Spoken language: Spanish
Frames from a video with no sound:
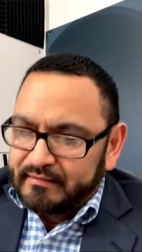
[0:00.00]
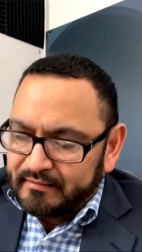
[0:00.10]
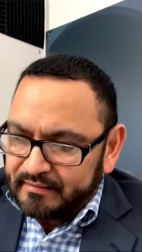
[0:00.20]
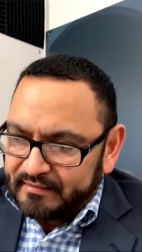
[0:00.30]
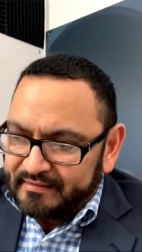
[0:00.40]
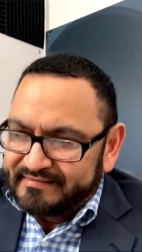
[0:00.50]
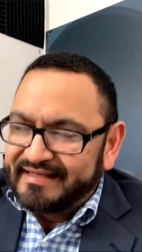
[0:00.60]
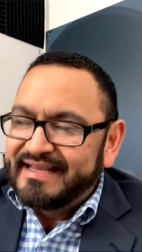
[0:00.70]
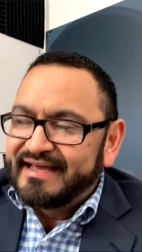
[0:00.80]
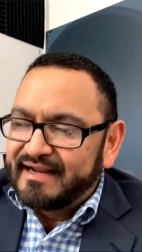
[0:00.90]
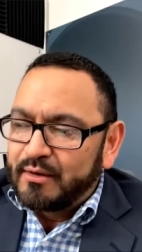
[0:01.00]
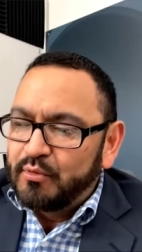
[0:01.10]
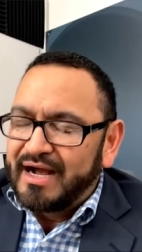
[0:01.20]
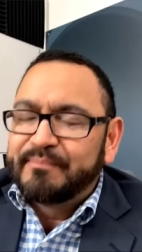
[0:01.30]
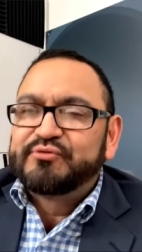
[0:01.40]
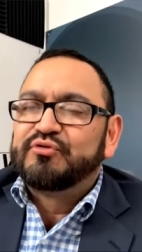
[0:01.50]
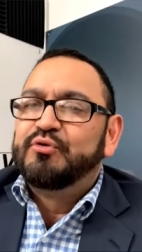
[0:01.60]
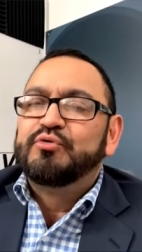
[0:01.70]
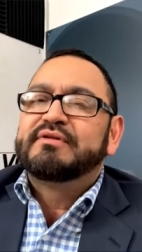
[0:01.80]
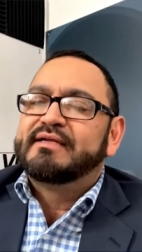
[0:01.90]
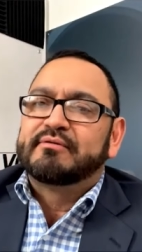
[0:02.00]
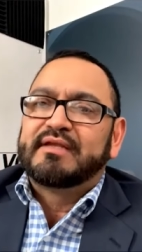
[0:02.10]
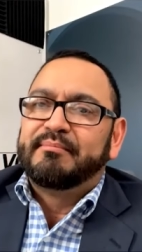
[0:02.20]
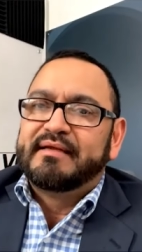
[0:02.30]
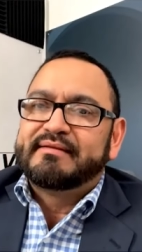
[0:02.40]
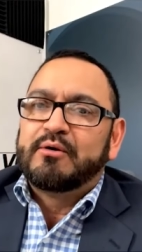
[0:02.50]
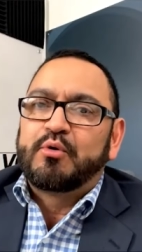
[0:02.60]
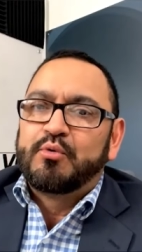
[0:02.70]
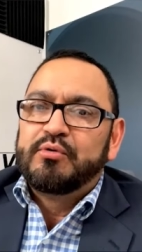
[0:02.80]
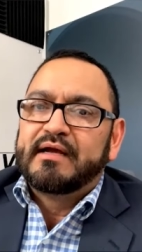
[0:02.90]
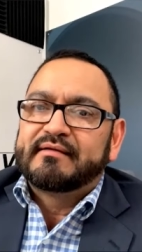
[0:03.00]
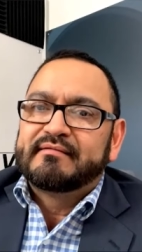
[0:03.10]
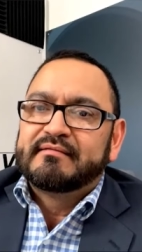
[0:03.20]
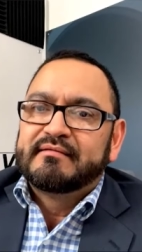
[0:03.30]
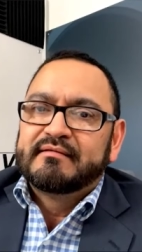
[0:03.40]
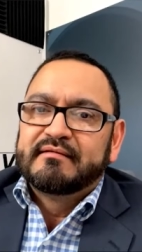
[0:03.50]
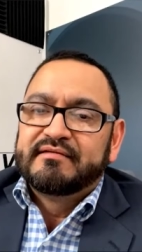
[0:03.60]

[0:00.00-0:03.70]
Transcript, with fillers: eh, esa Nicaragua absoluta y totalmente oscuras,